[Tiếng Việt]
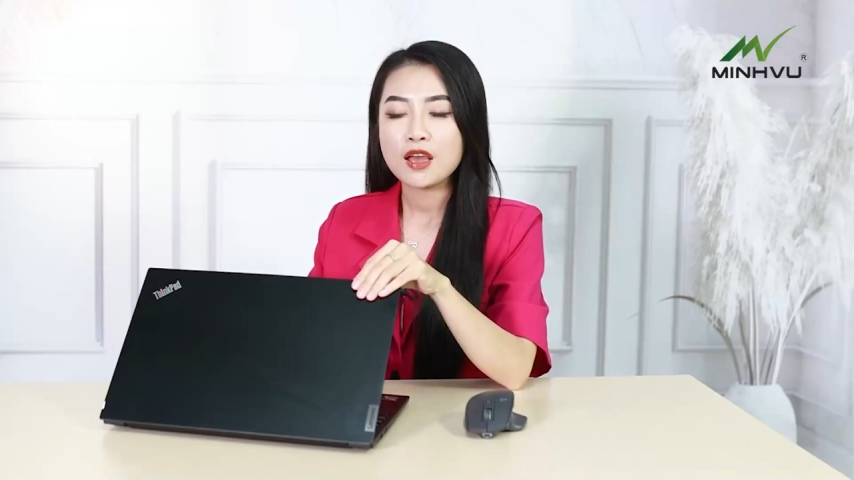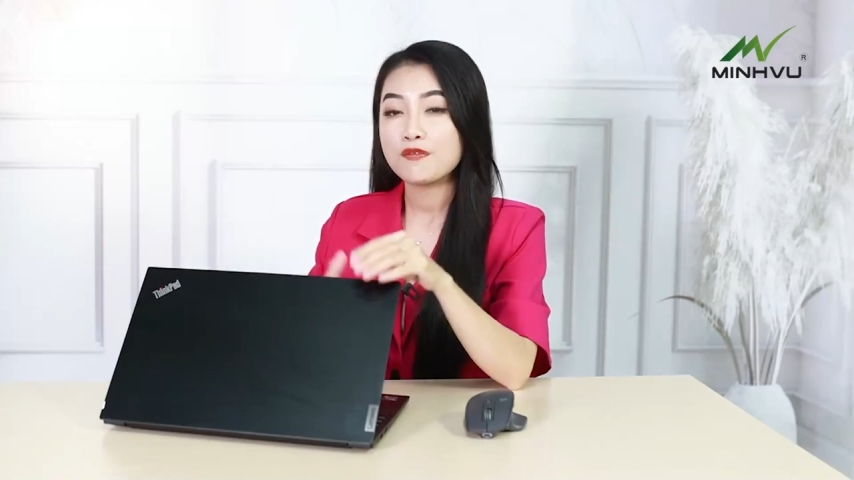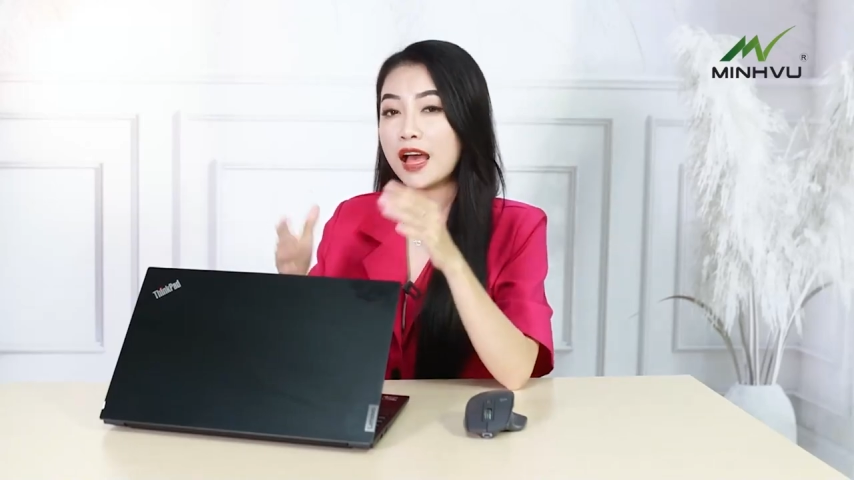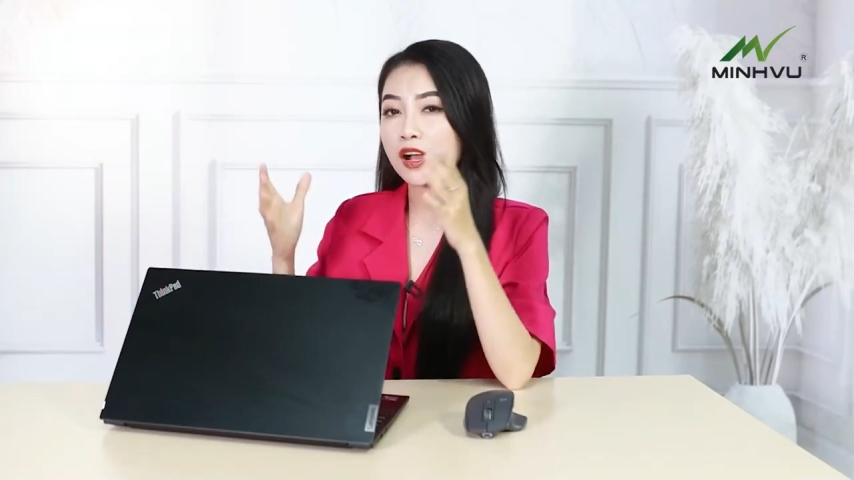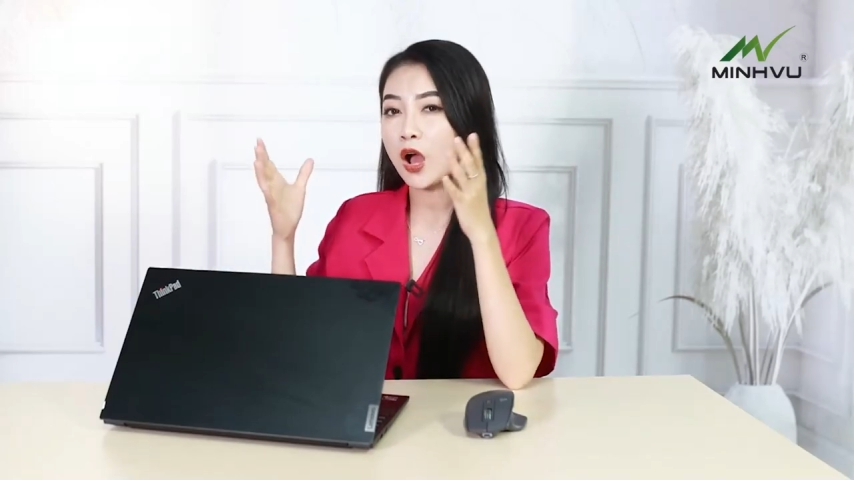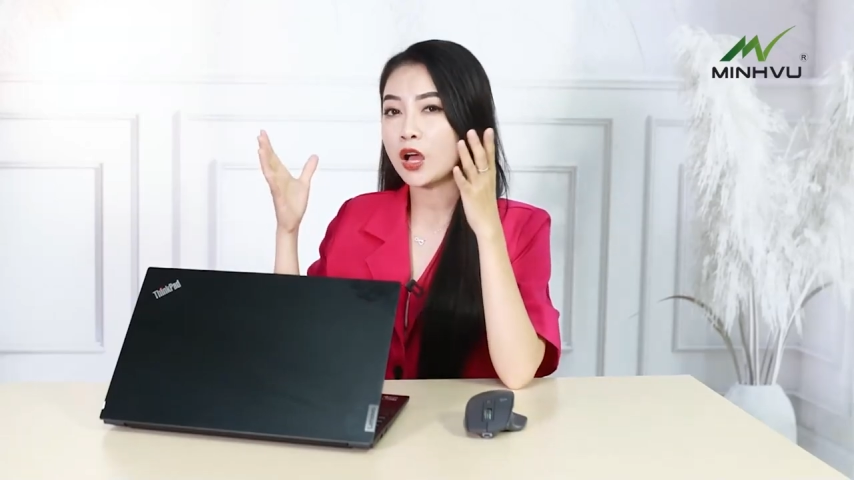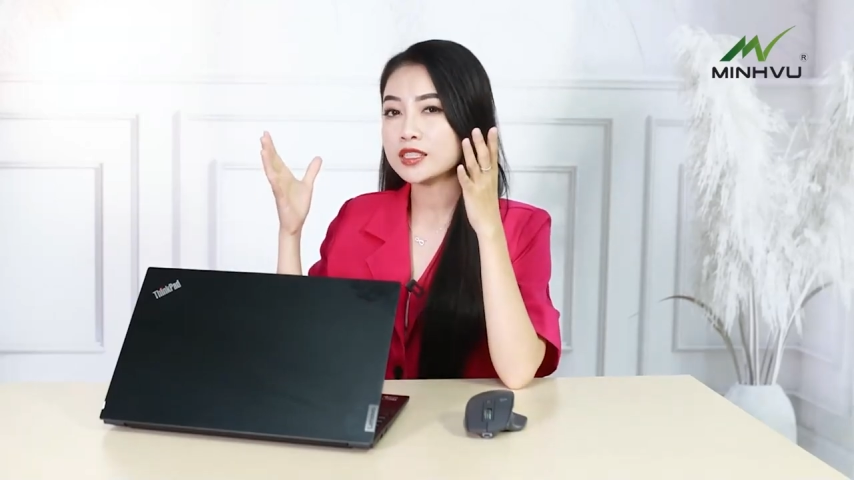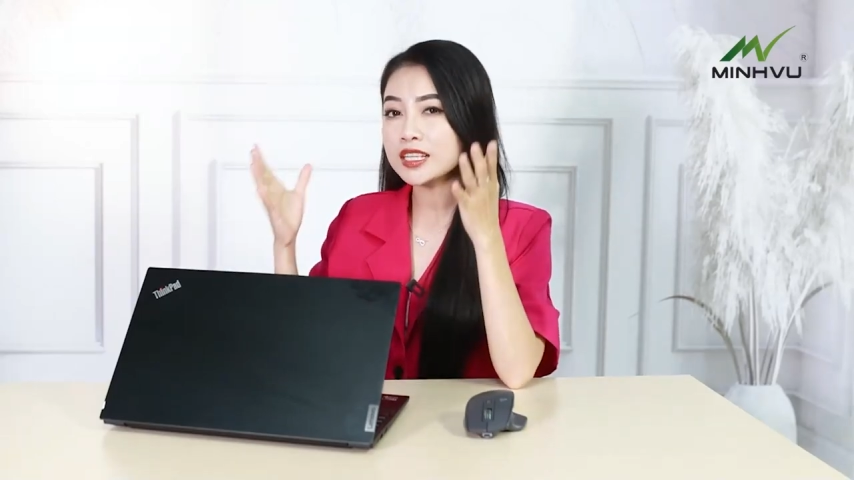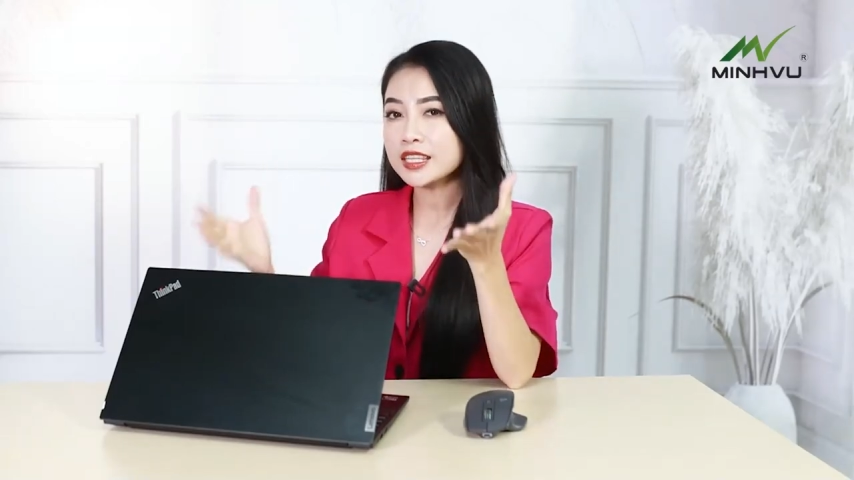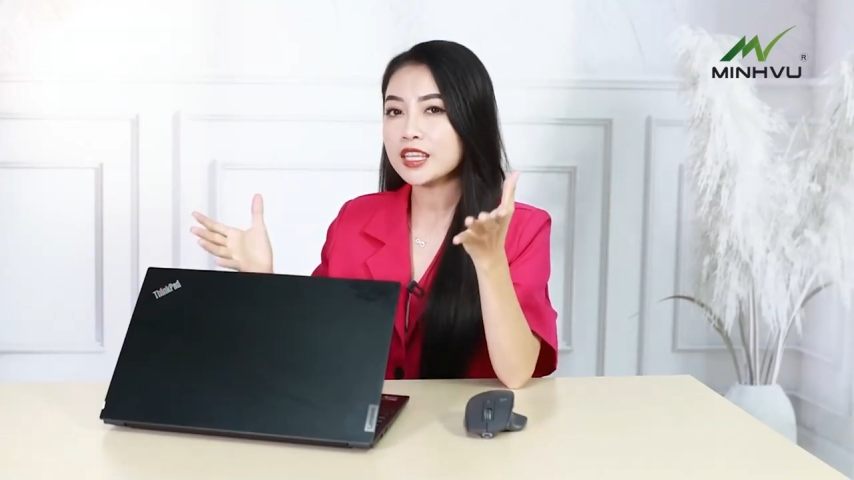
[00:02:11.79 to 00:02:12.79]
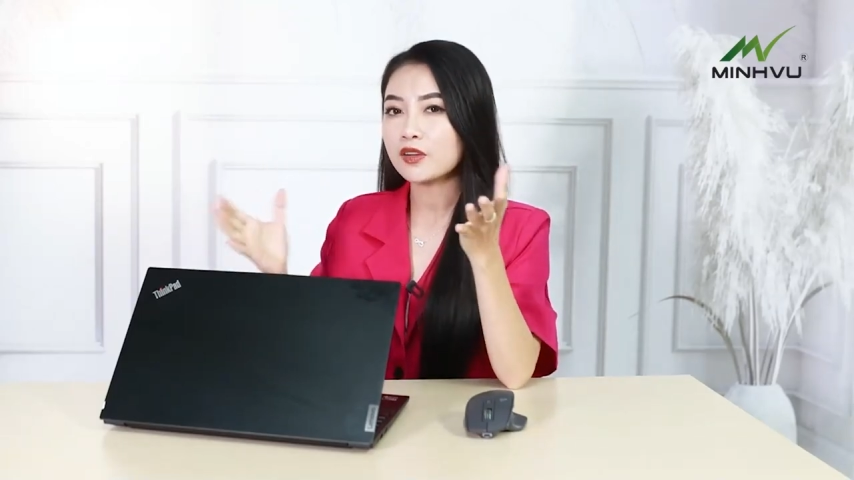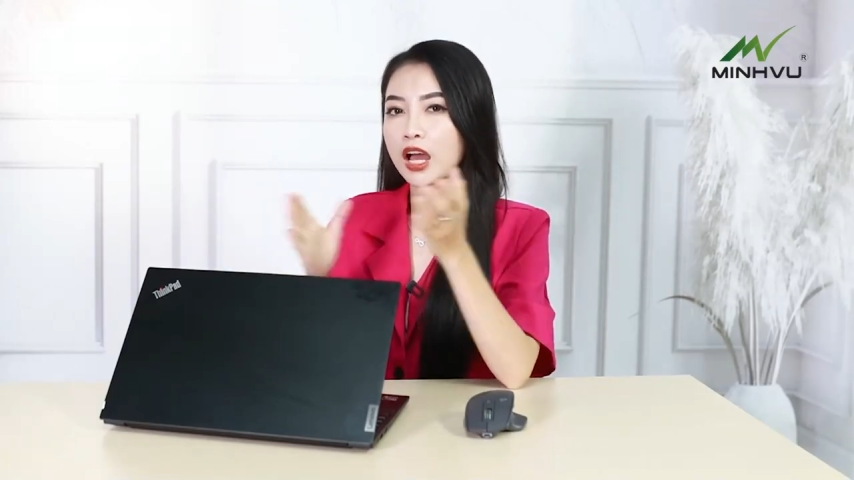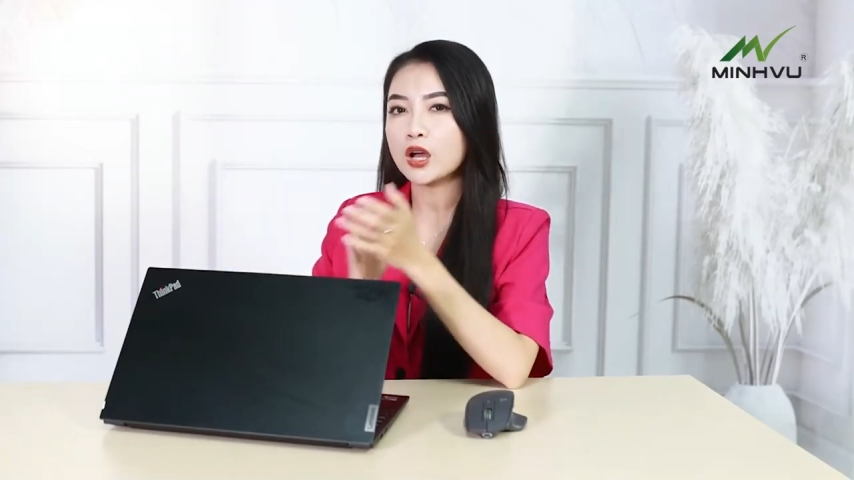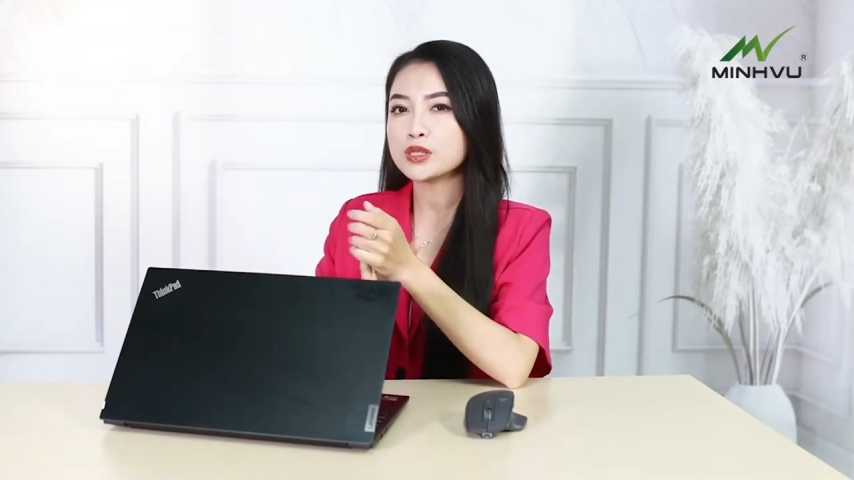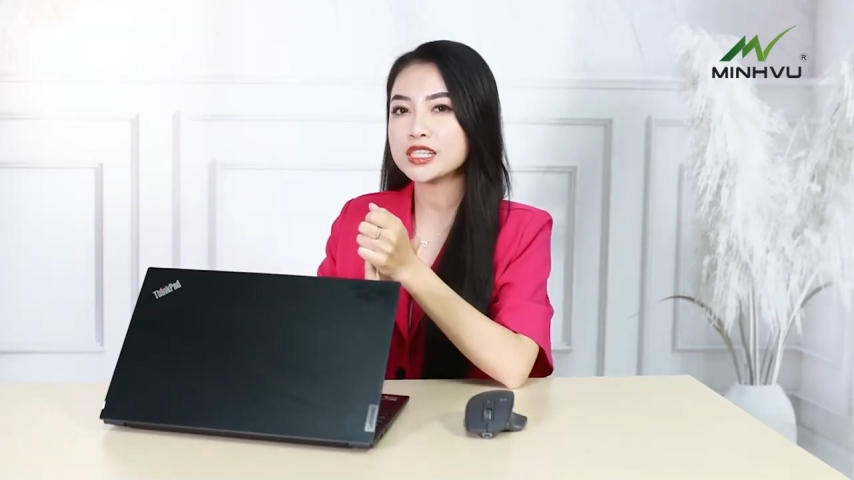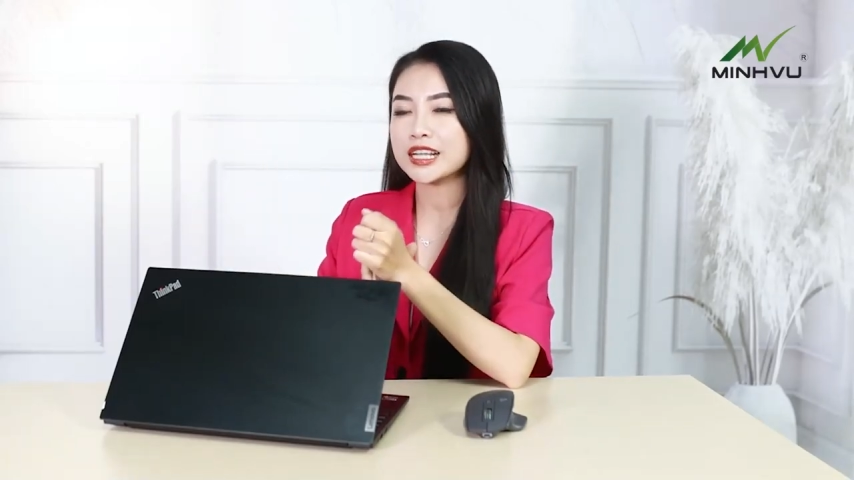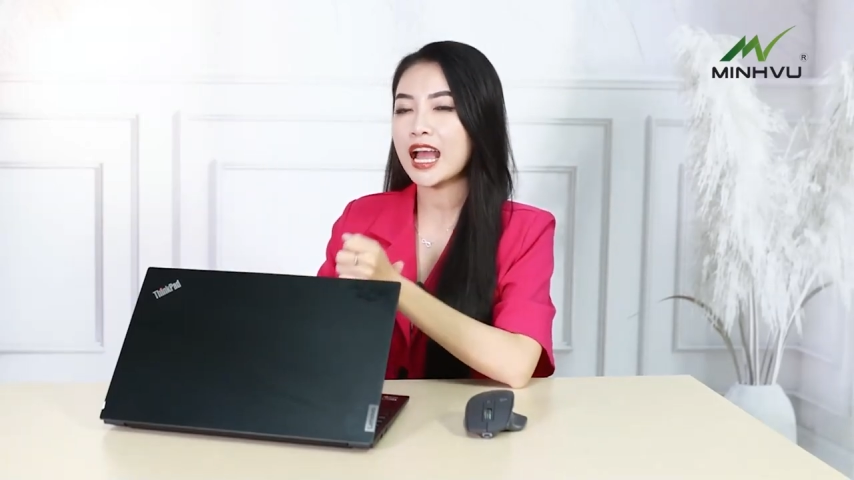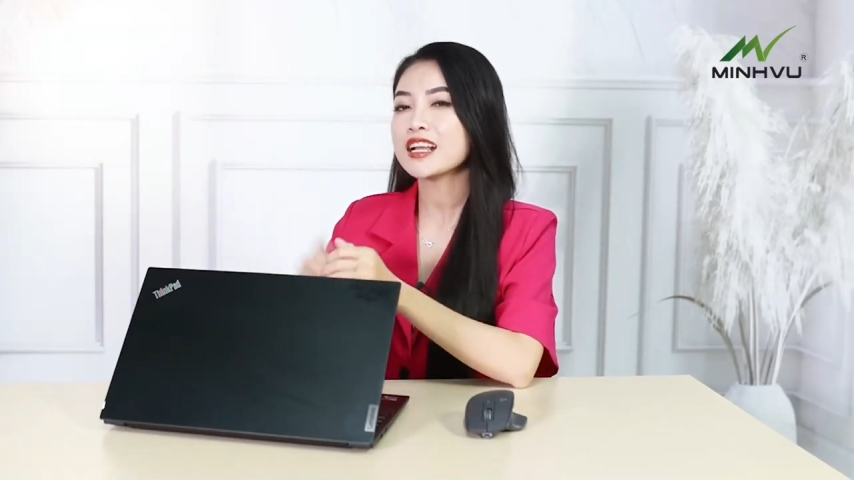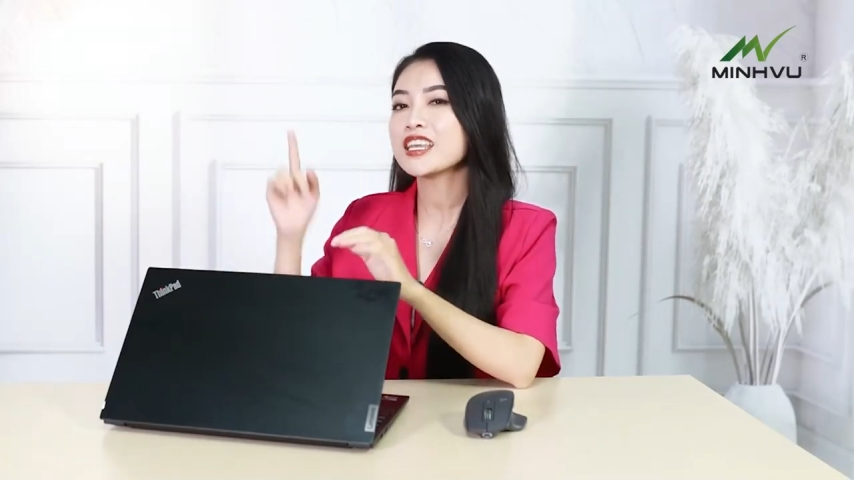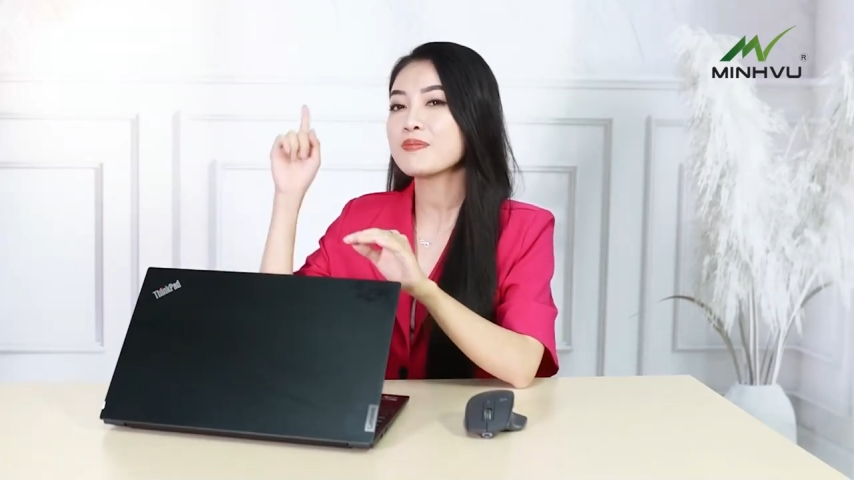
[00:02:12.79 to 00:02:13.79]
và có rất nhiều các option
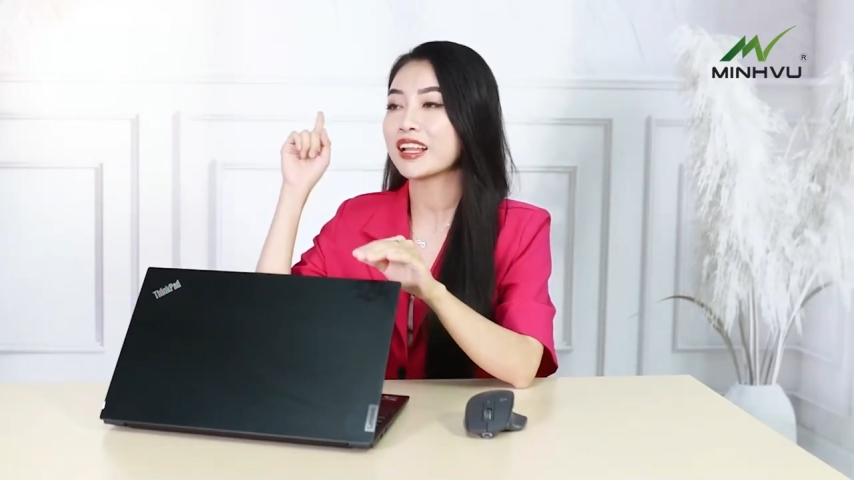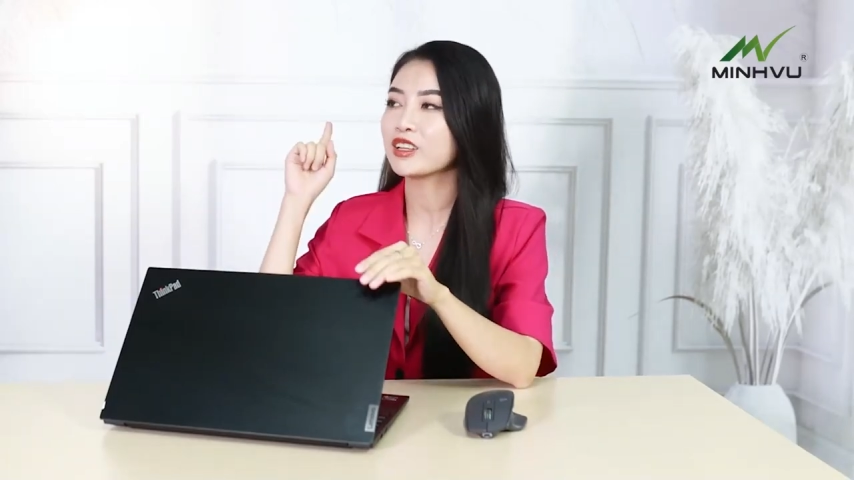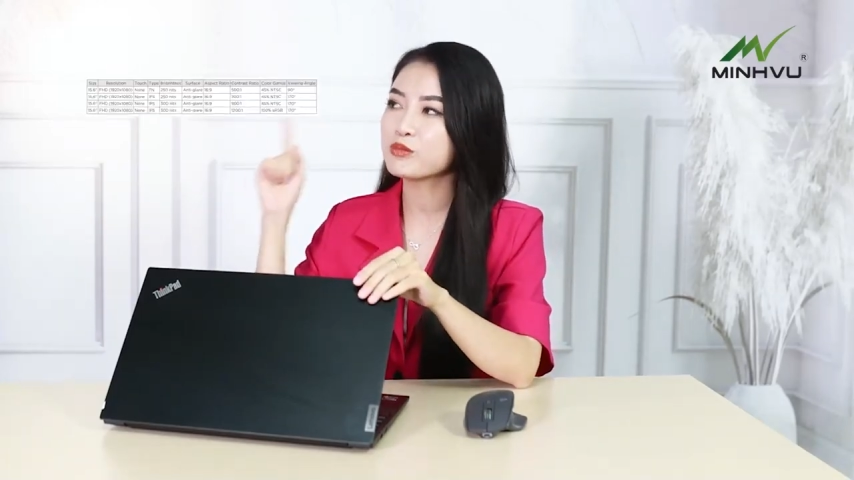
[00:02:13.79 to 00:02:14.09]
khác như bản